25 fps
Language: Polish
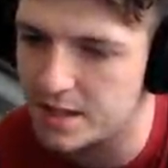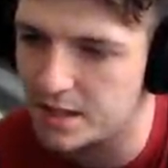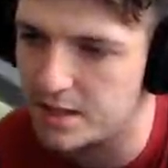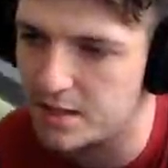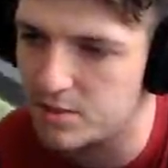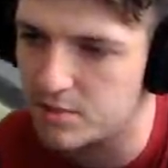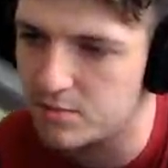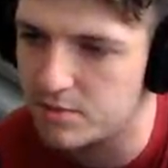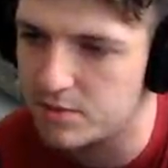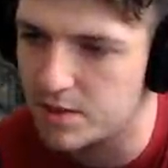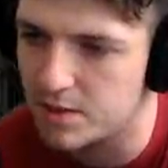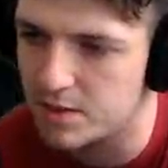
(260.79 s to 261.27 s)

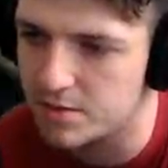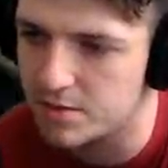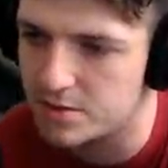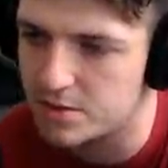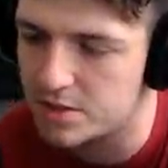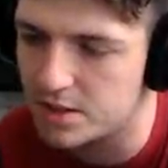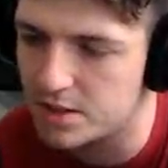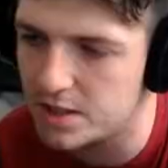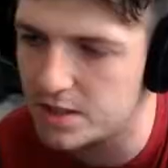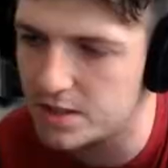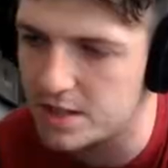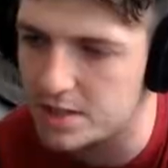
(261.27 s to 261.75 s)
długie
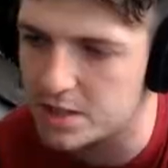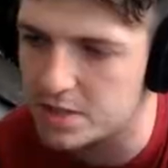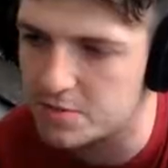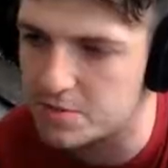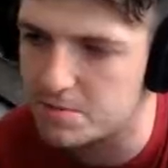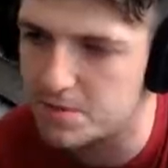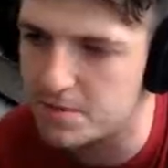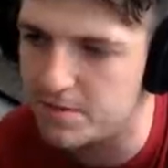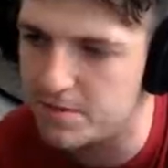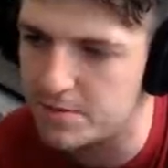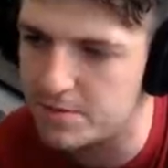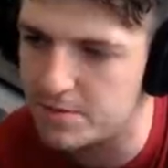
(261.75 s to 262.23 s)
odcinki też
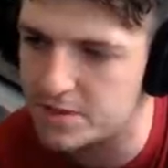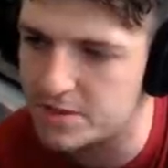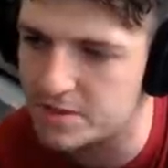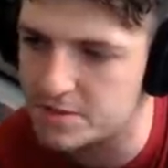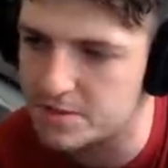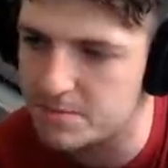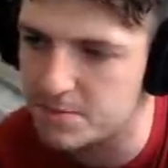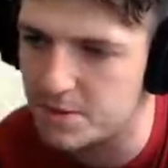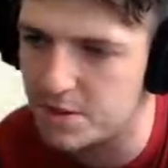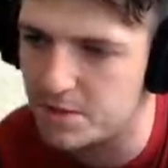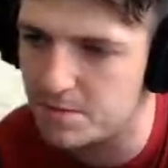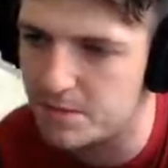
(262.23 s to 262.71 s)
by wam się
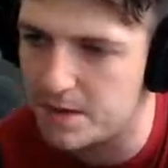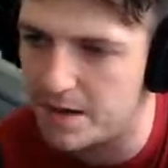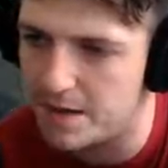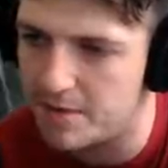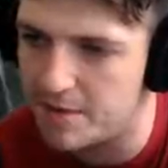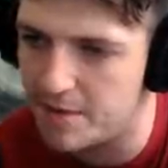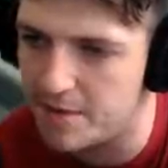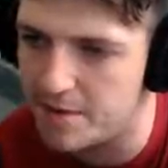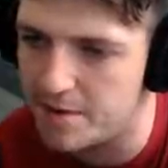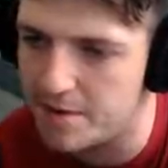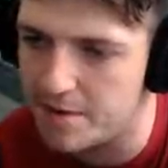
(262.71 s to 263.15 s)
spodobały.